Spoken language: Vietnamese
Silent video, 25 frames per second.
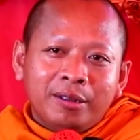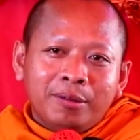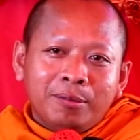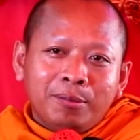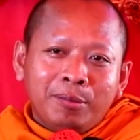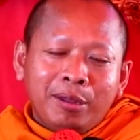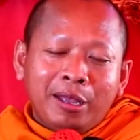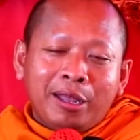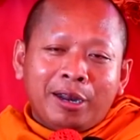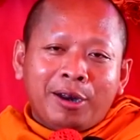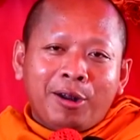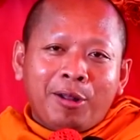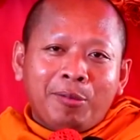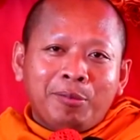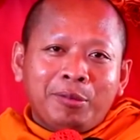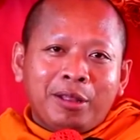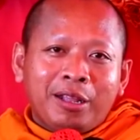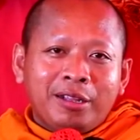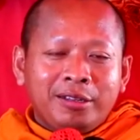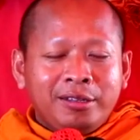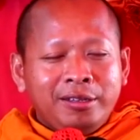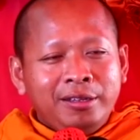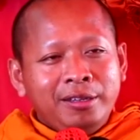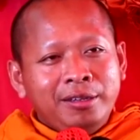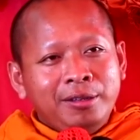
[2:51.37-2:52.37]
mấy hàng rom
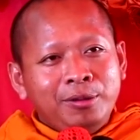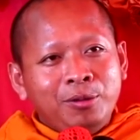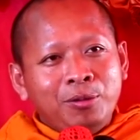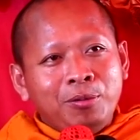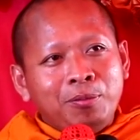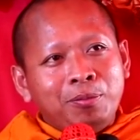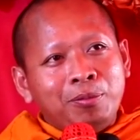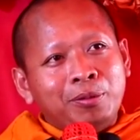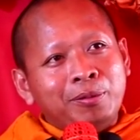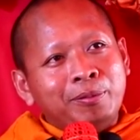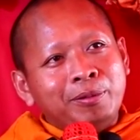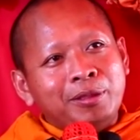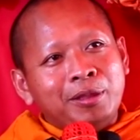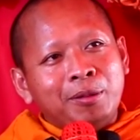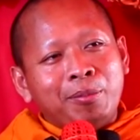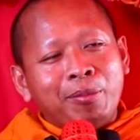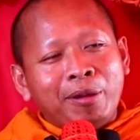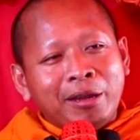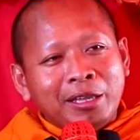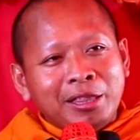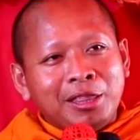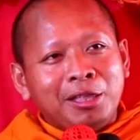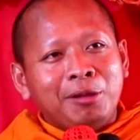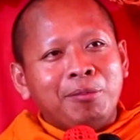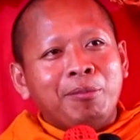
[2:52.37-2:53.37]
thay đôi
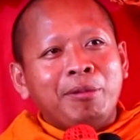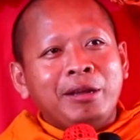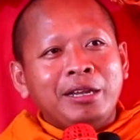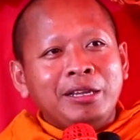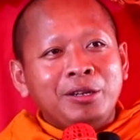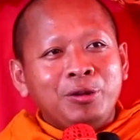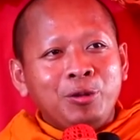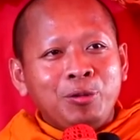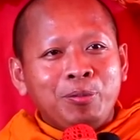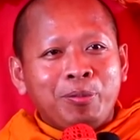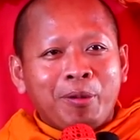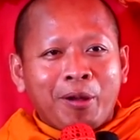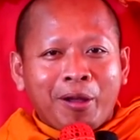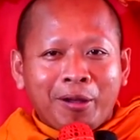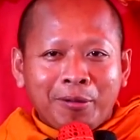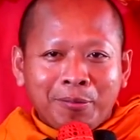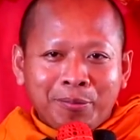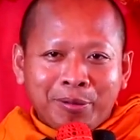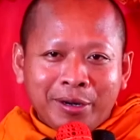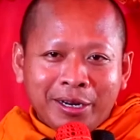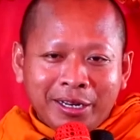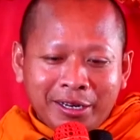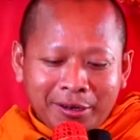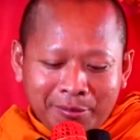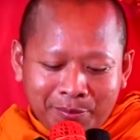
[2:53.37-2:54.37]
thay thay đôi bọn
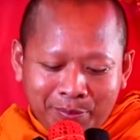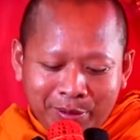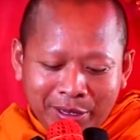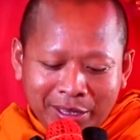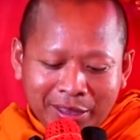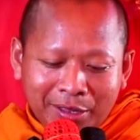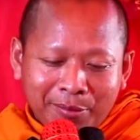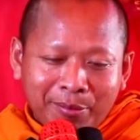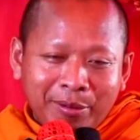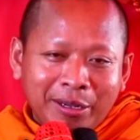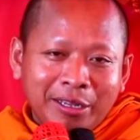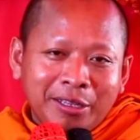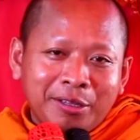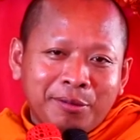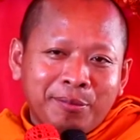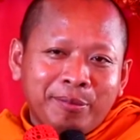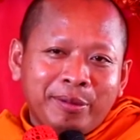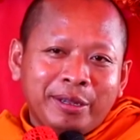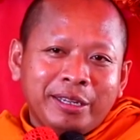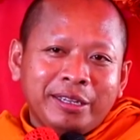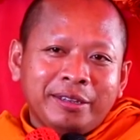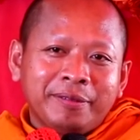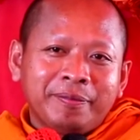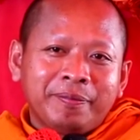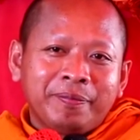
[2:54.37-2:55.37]
phải được biến thay
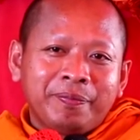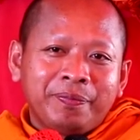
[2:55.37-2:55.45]
thay